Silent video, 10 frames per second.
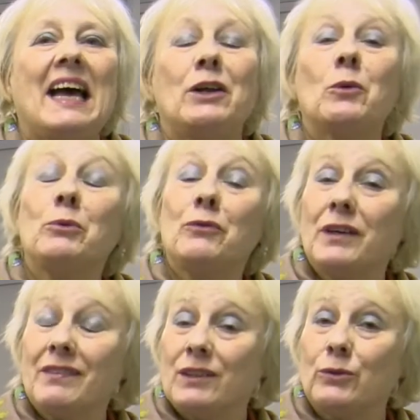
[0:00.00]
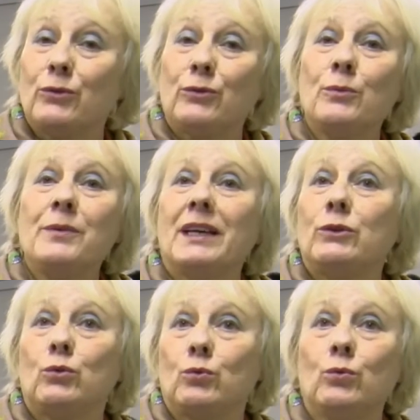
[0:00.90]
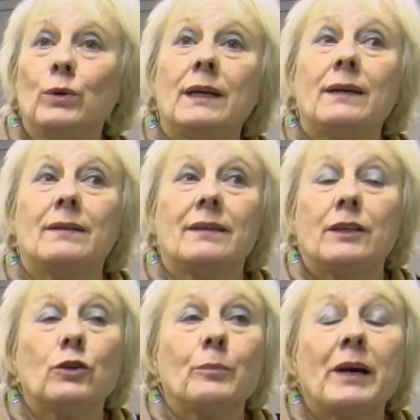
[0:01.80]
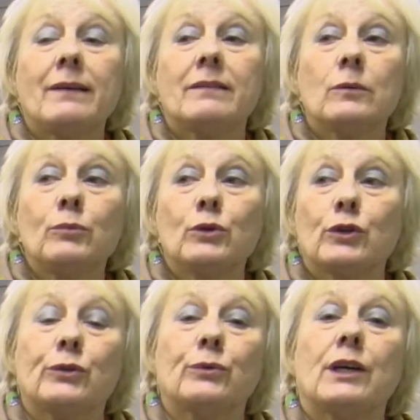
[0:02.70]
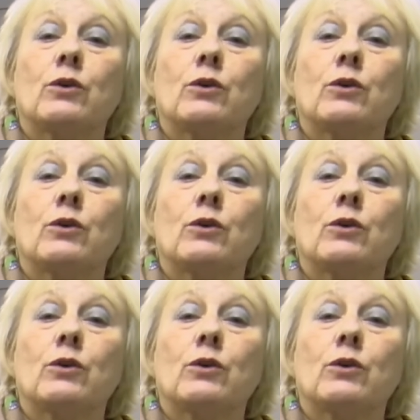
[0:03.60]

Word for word: Alors pour faire ces costumes, il y a de tout. C'est-à-dire que par exemple, quand on a